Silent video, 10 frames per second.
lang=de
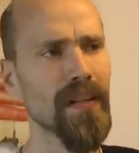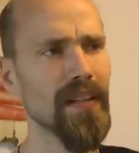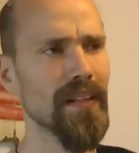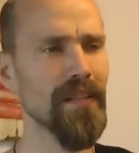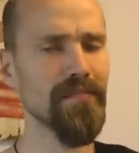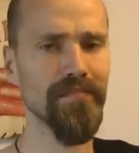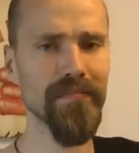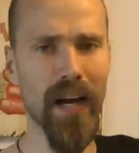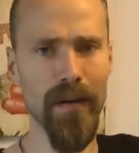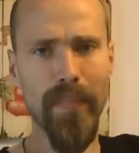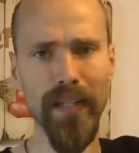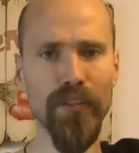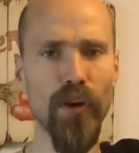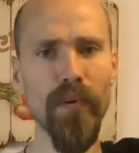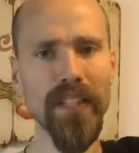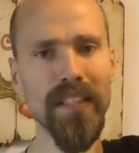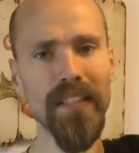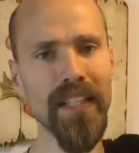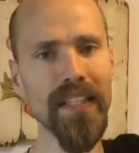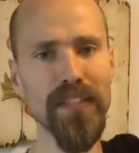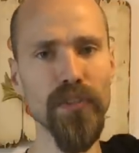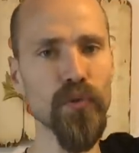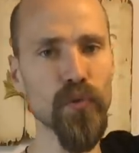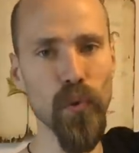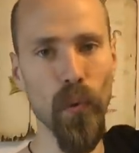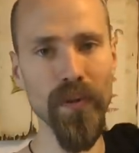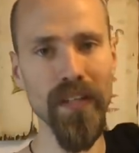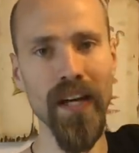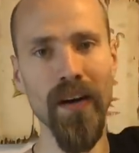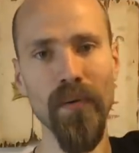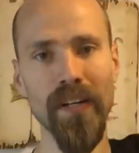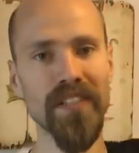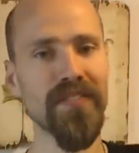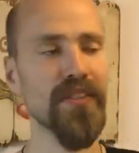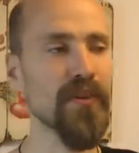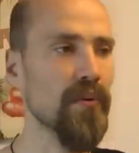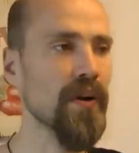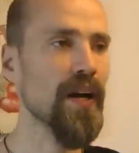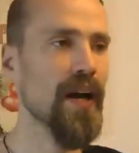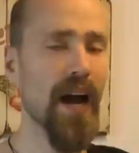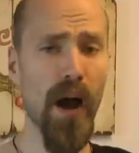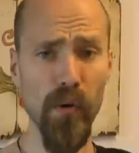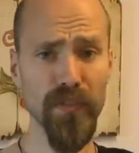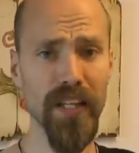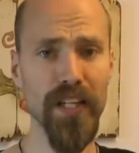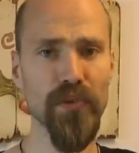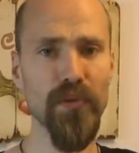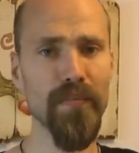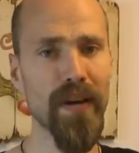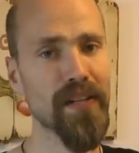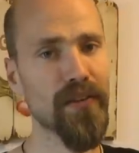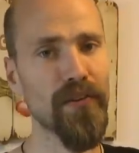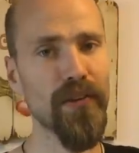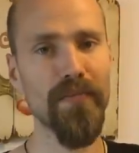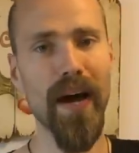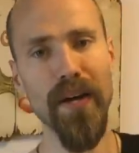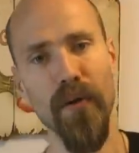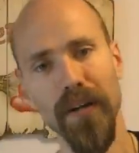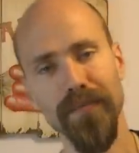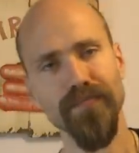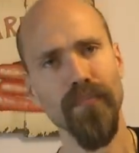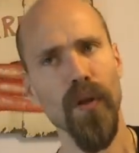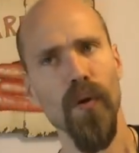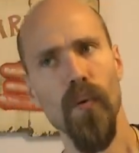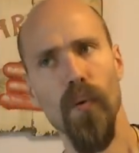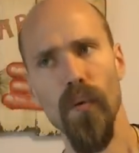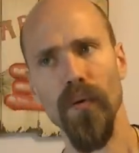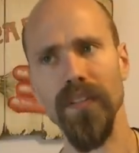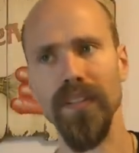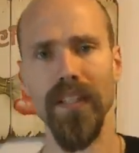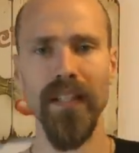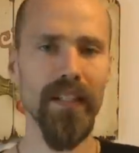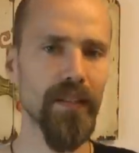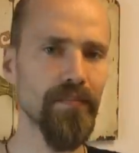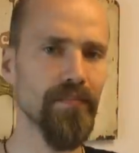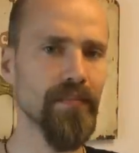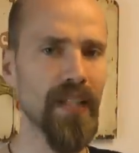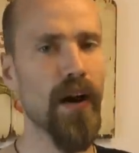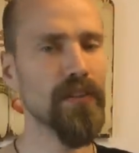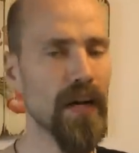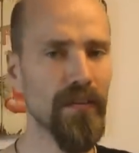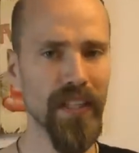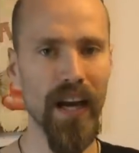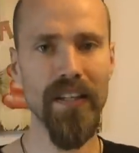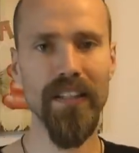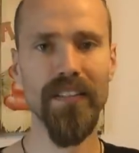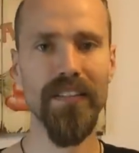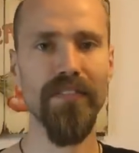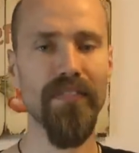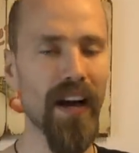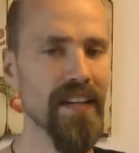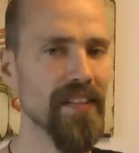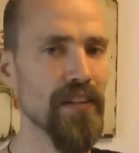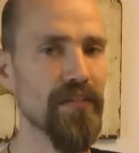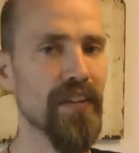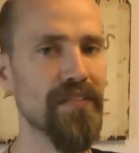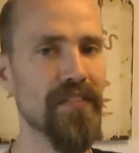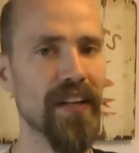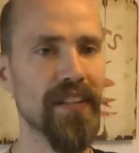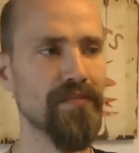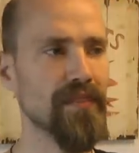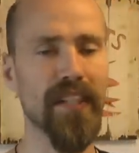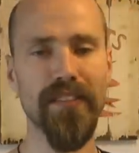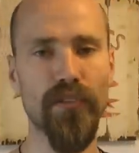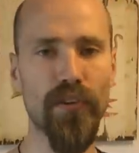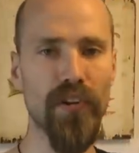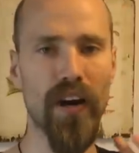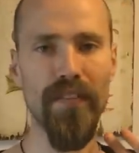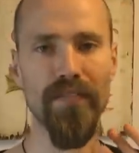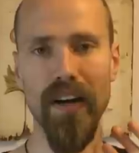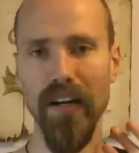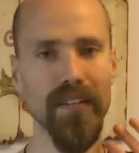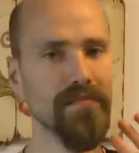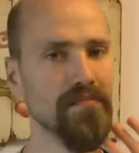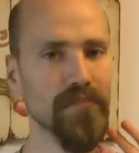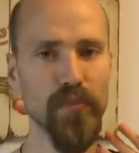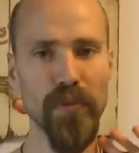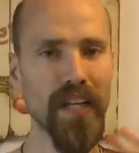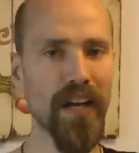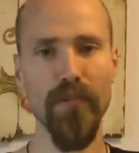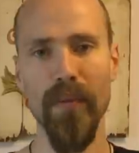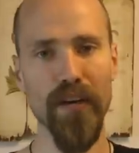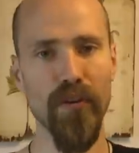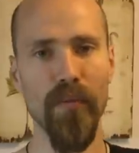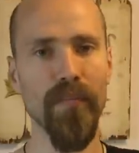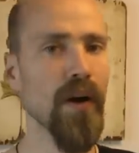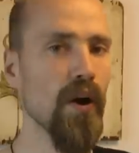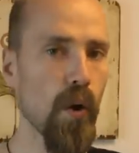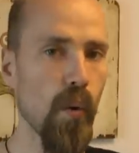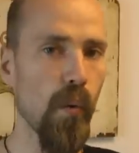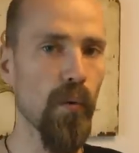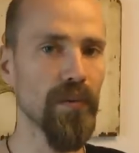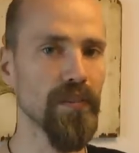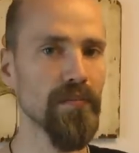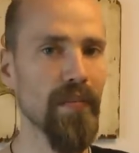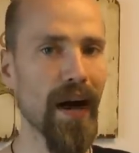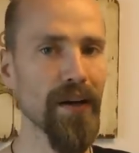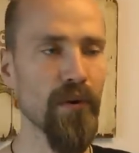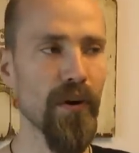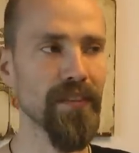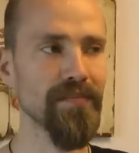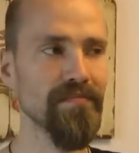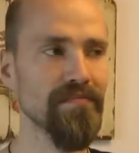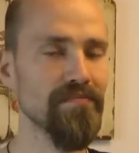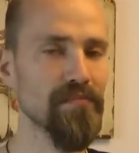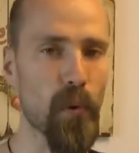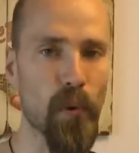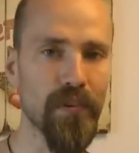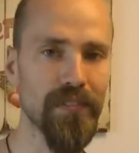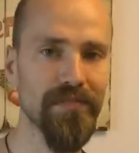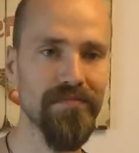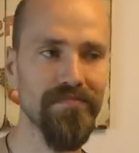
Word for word: Ähm, ja, packe ich auch mal den Link drunter und das Video. Auch sehr schöne Band, könnt ihr euch mal anhören. Und ähm, ja, auch da wird der Eintritt frei sein auf jeden Fall. Das heißt, ihr könnt auch einfach spontan vorbeikommen und mal reinhören. Und